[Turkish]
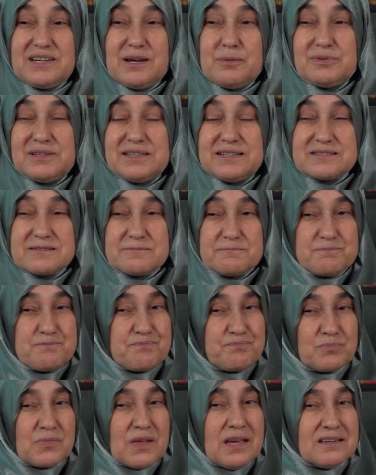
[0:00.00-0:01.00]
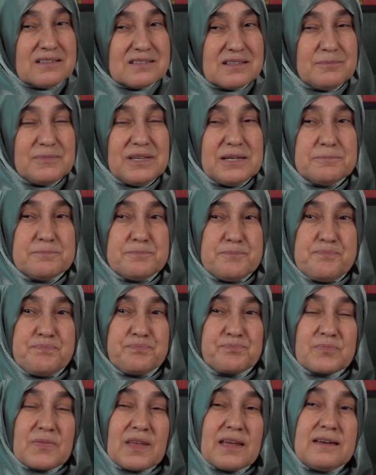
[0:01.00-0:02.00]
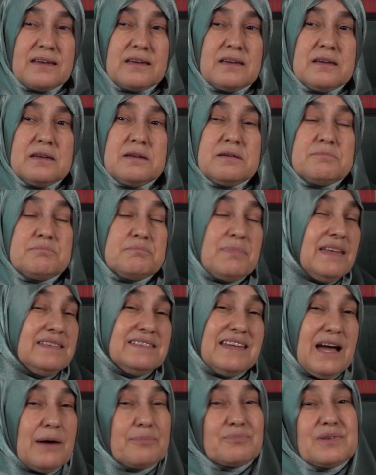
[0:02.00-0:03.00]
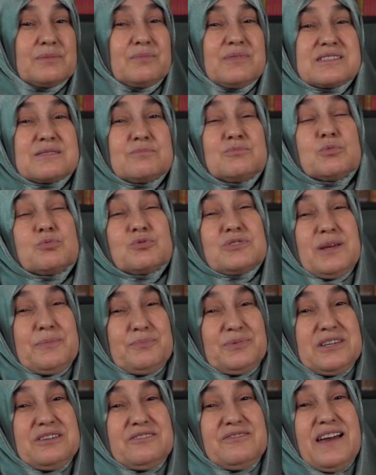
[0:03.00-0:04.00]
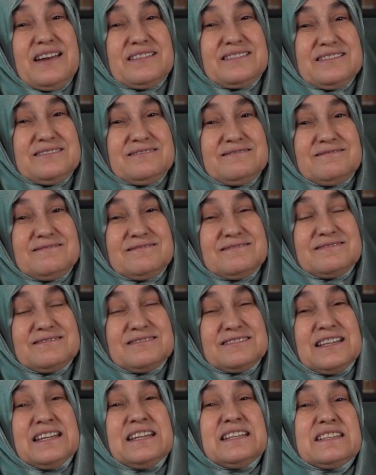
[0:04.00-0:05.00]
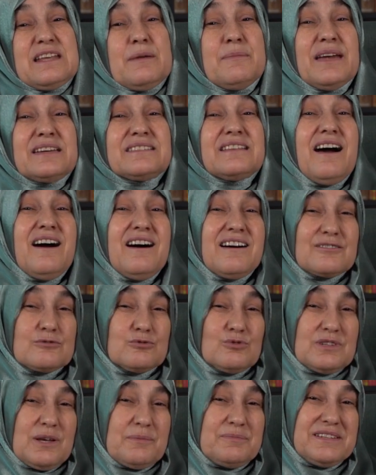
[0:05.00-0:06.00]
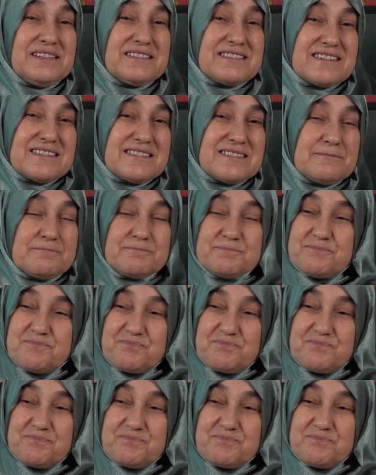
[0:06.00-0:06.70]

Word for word: verebilir. Şimdi ben ne yaptım ki şimdi bu tepkiyi verdin demekte de haklı olabiliriz.